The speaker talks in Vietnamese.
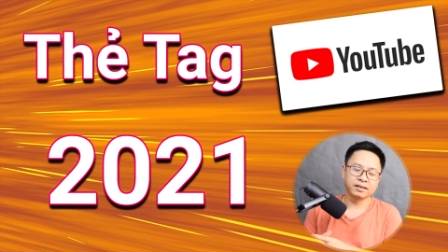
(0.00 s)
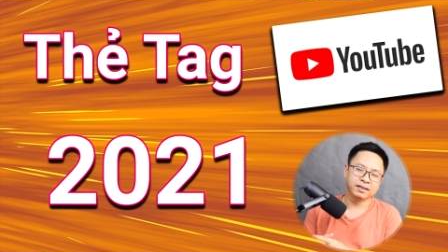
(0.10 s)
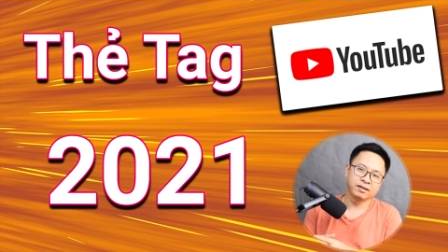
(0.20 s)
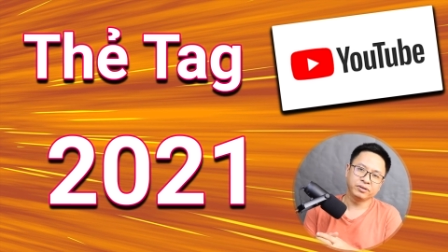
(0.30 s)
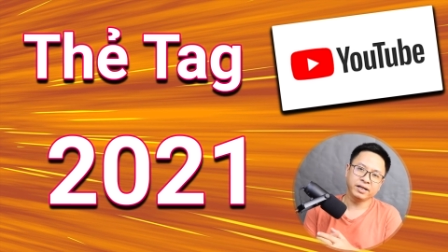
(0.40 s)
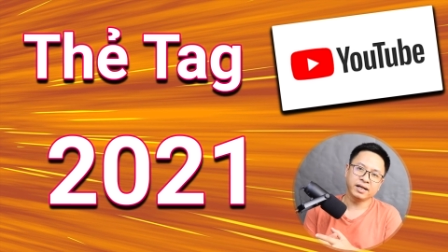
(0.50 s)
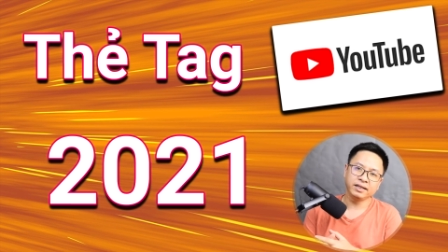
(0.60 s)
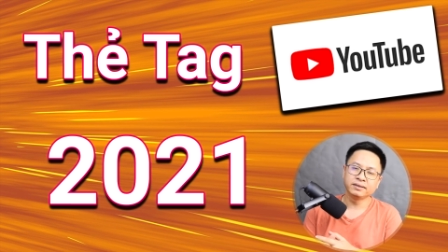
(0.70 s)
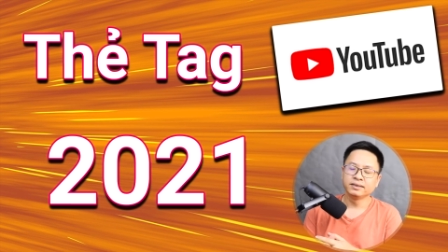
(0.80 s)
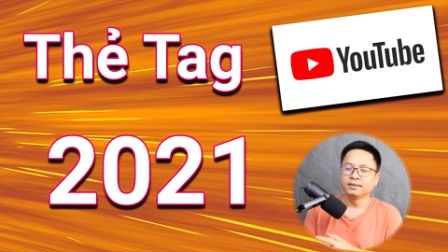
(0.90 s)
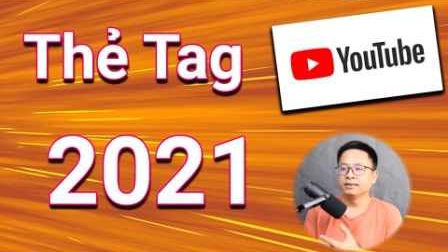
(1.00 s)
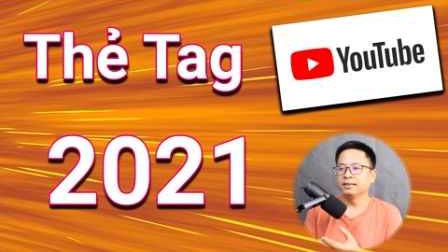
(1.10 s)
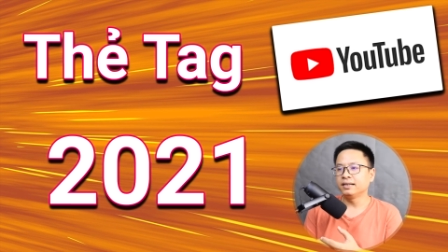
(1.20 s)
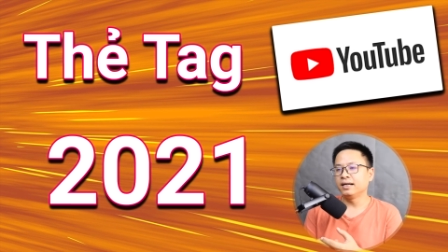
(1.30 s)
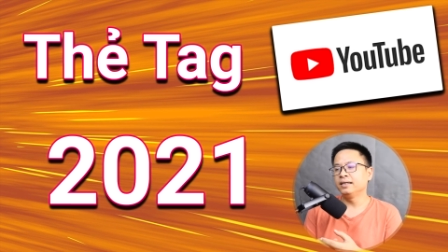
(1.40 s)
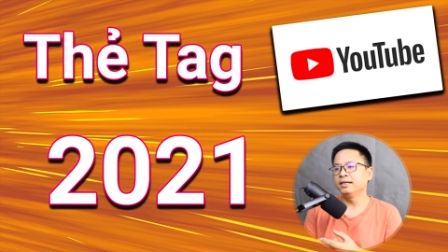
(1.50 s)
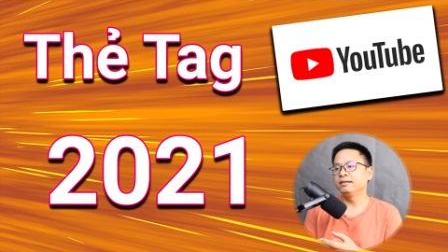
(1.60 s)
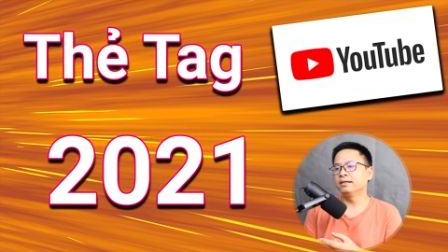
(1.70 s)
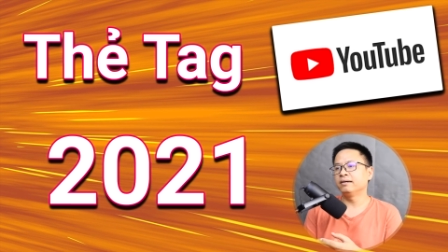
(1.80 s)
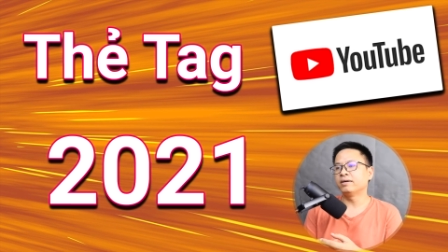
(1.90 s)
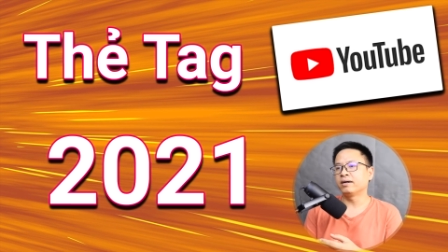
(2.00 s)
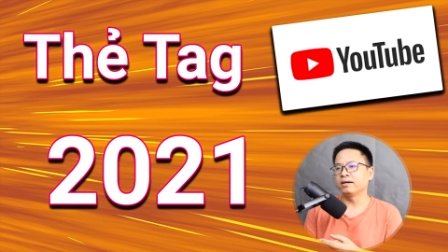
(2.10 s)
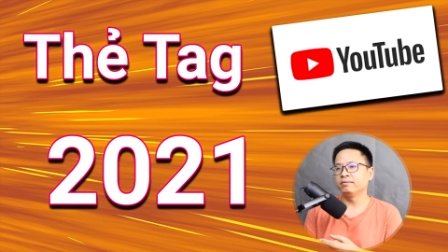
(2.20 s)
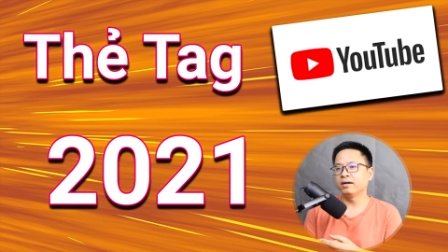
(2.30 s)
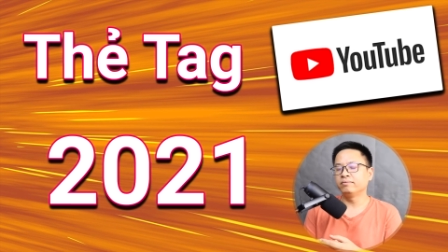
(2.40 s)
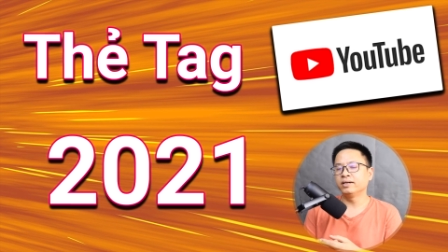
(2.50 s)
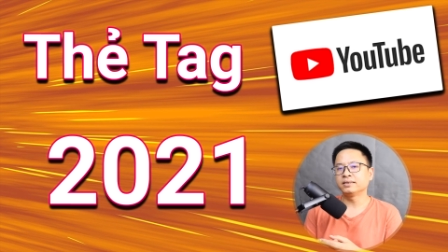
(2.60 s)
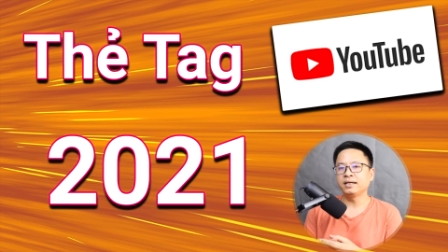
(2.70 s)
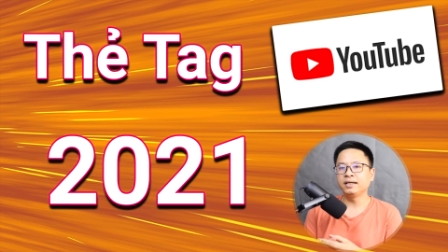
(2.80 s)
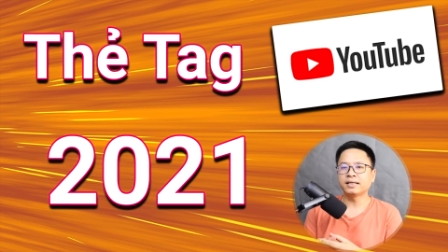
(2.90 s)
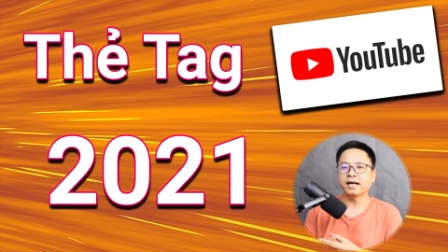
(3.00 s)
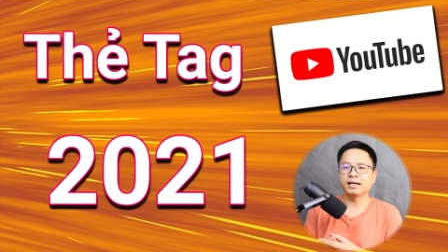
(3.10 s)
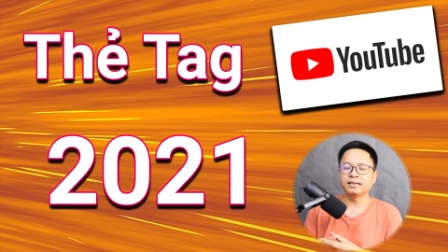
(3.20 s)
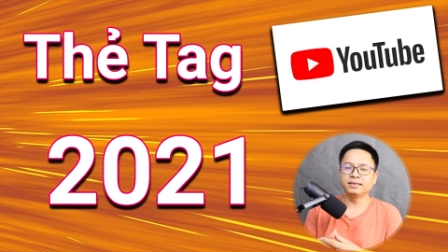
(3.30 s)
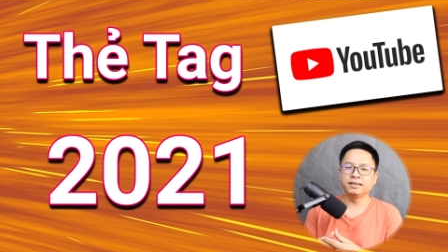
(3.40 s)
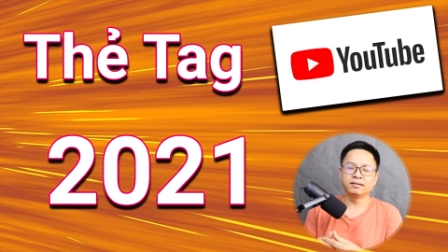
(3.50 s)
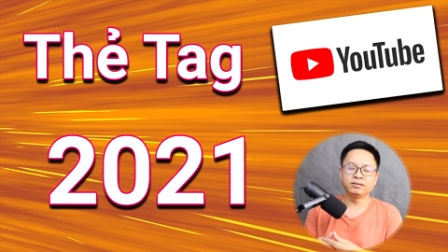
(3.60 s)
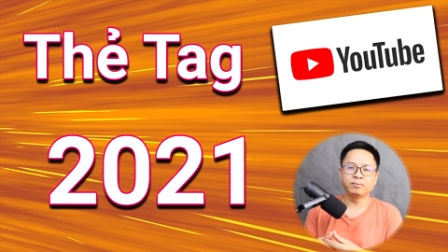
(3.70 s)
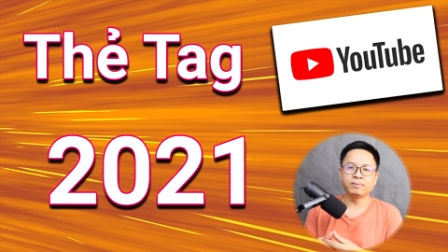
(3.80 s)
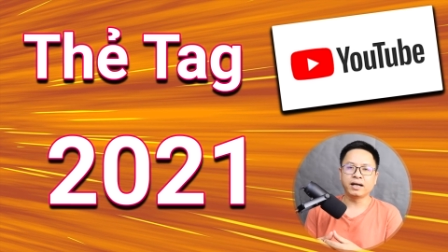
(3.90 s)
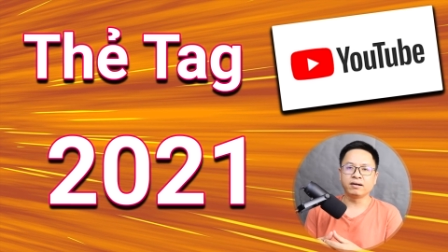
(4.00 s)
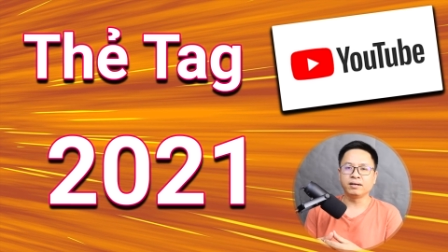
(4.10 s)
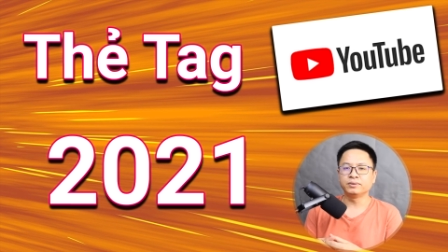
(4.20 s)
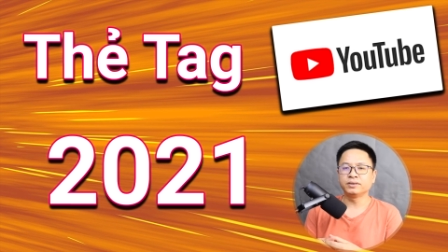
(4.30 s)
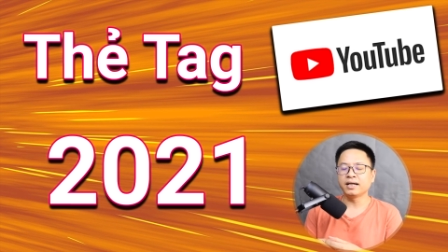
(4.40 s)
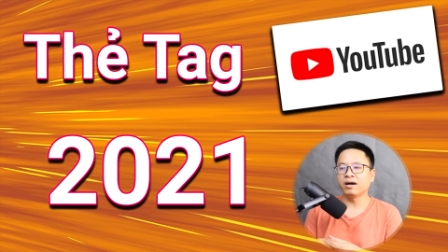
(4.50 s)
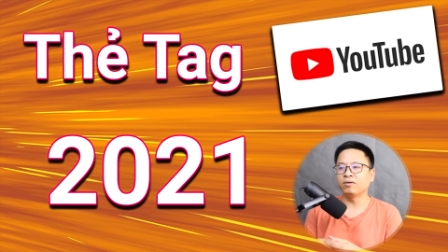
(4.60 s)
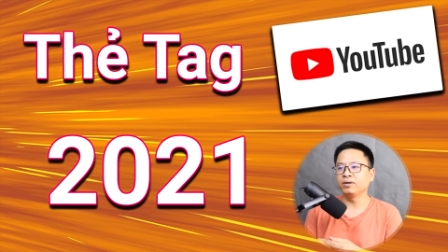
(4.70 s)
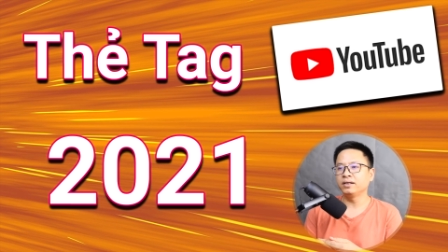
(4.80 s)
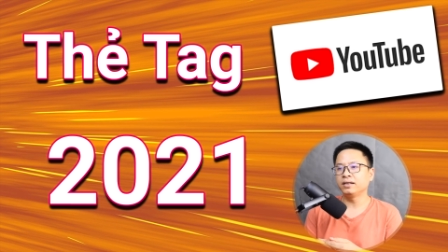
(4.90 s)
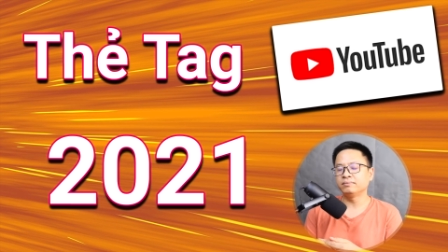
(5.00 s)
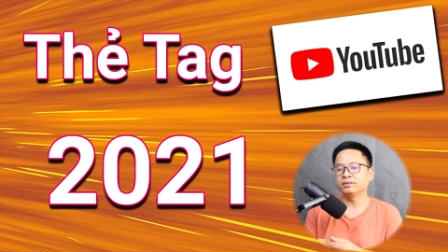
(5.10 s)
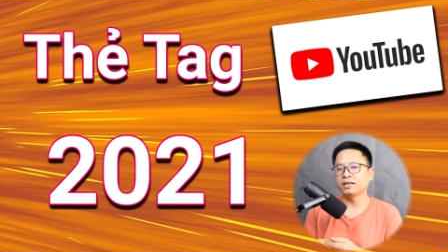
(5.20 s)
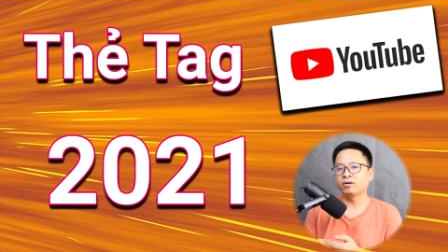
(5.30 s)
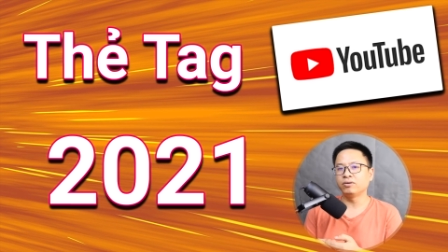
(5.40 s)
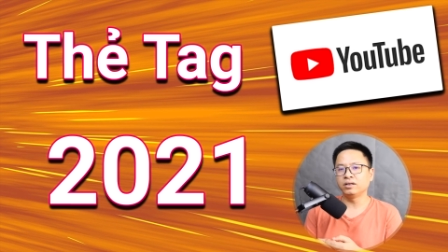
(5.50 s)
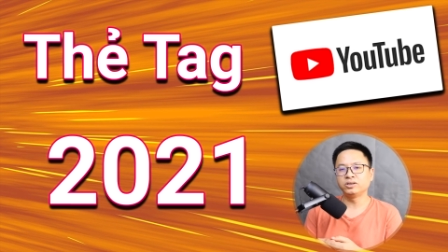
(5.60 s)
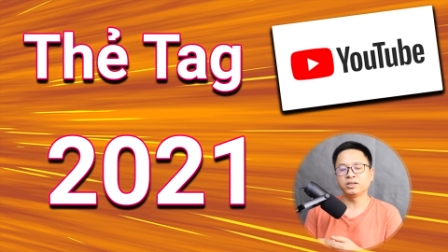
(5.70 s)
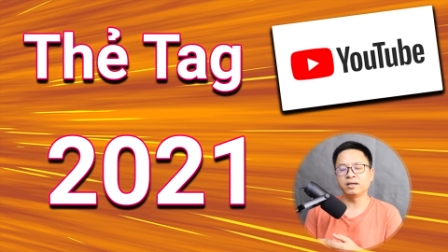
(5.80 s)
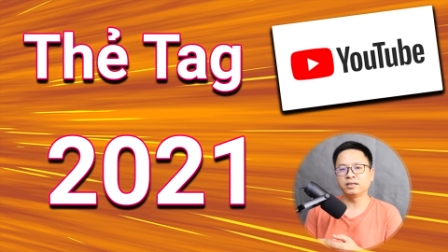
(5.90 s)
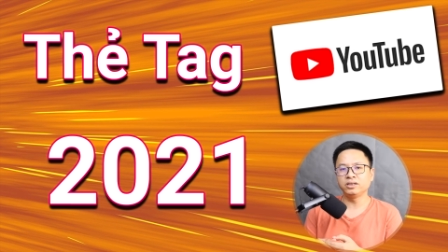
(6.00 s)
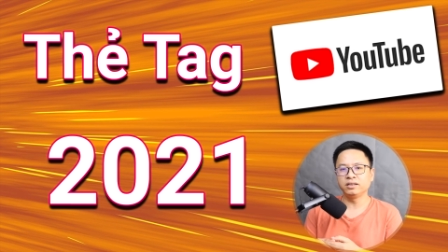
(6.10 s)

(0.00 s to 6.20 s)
Thì đầu tiên ấy, thì để đi vào cái việc xác định tag là gì, nếu như bạn nào làm SEO ấy, làm SEO gọi là Search